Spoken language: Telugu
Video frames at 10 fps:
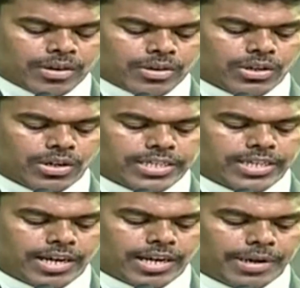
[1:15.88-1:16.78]
రెండు
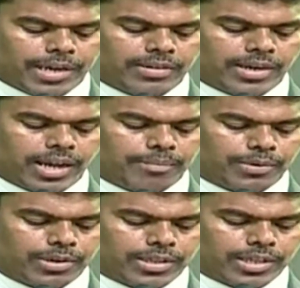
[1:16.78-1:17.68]
లక్షల డెబ్బై ఐదు వేల
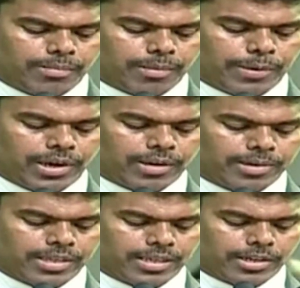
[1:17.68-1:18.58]
మూడు వందల ముప్పై ఒక్క
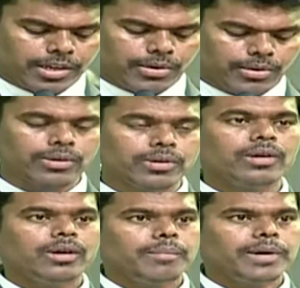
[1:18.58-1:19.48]
మంది రైతులకు
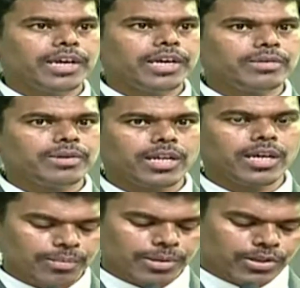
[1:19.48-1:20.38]
పదిహేను వందల
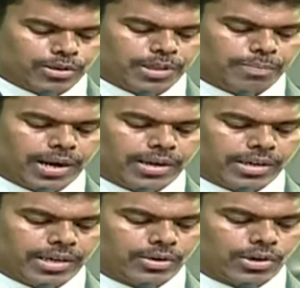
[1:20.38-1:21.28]
తొంభై తొమ్మిది పాయింట్
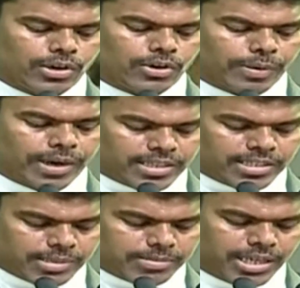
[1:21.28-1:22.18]
ఏడు ఐదు కోట్ల రూపాయలు
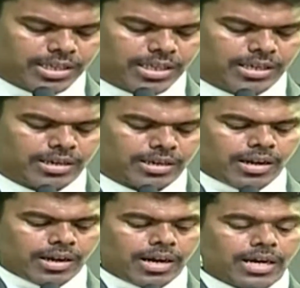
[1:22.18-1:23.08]
అందజేయడం జరిగింది
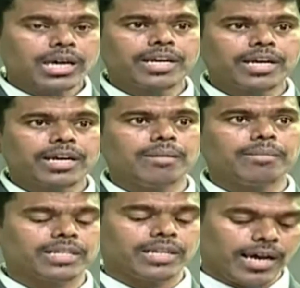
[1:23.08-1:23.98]
అదేవిధంగా
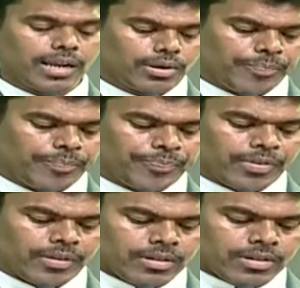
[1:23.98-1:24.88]
మన జిల్లాలో
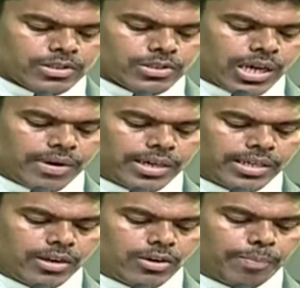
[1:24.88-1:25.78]
సున్నా
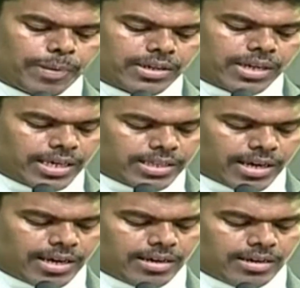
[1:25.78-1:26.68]
వడ్డీలు పంట రుణాల
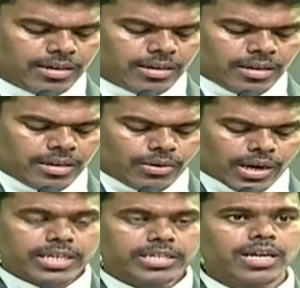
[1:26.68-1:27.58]
కింద
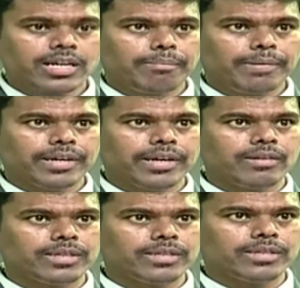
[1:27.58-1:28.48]
ఒక లక్ష డెబ్బై
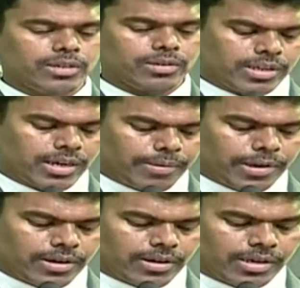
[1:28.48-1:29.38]
ఏడు మంది రెండు వందల
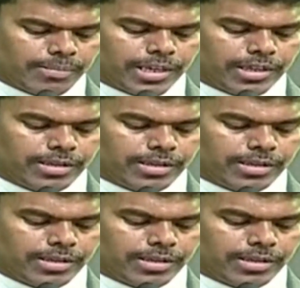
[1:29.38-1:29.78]
డెబ్బై డెబ్బై ఐదు